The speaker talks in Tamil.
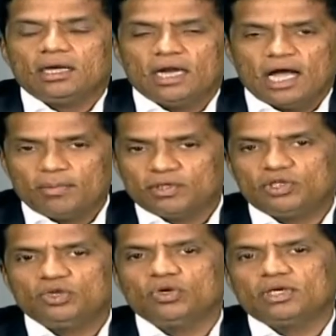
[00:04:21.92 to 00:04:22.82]

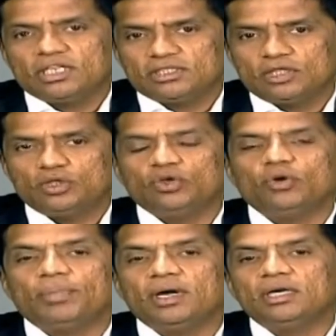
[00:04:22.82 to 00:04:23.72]
லாபத்தையோ நஷ்டத்தையோ
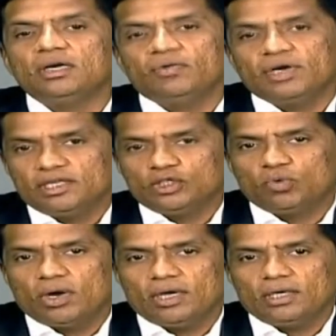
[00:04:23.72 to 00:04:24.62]
பங்கு அவங்க
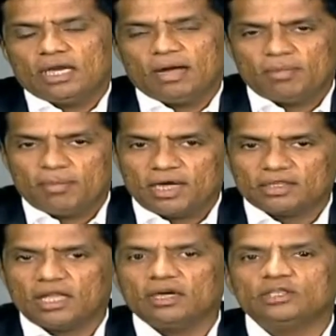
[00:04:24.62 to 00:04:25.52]
எடுத்துக்குவாங்க லாபமாக
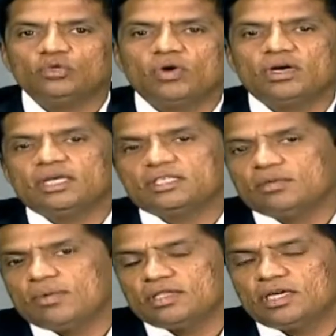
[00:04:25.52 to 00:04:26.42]
இருந்தாலும் எடுத்துக்குவாங்க
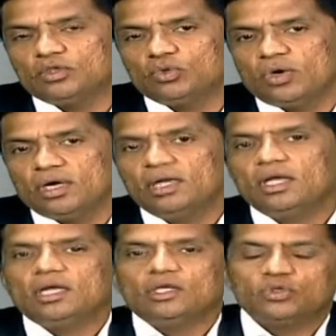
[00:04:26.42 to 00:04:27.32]
நஷ்டமாக இருந்தாலும் எடுத்துக்குவாங்க
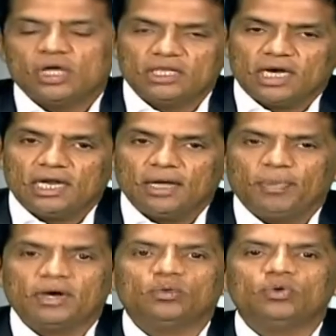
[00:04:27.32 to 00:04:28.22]
ஸோ அதனால்
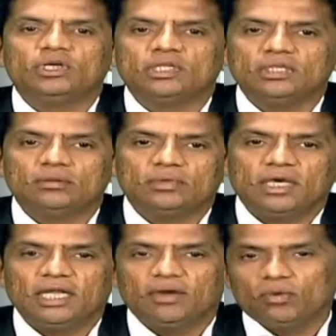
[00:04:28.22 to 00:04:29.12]
பணம் கொடுக்கறதுக்கு
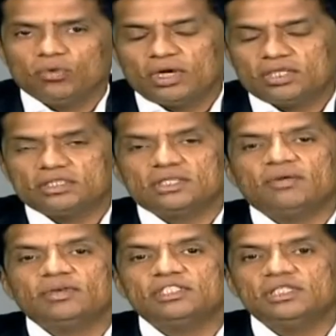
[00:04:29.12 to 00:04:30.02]
முன்னாடி அவங்க ஒரு லட்சம்
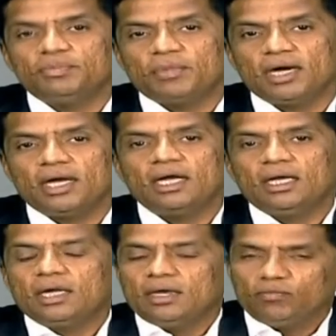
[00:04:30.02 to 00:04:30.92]
தடவை சிந்திப்பாங்க
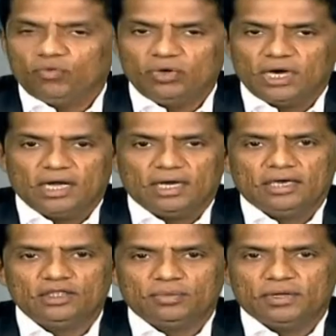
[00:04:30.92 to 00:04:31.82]
ஃபுல்லாக
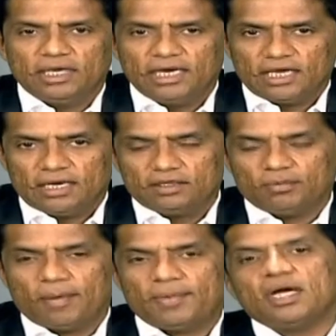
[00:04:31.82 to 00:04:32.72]
எடுத்து டீட்டெயிலாக
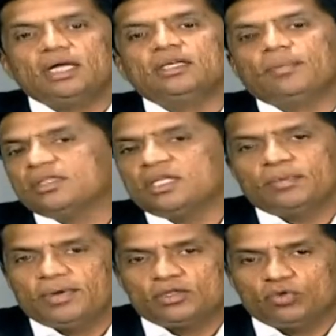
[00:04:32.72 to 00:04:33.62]
எடுத்து பார்ப்பாங்க அதுக்கப்புறம் தான்
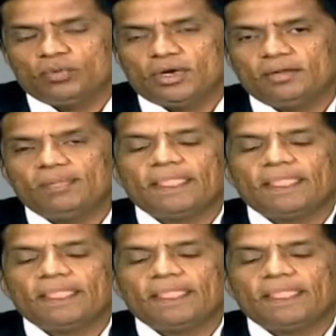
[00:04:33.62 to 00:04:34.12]
அந்த பணத்தை கொடுப்பாங்க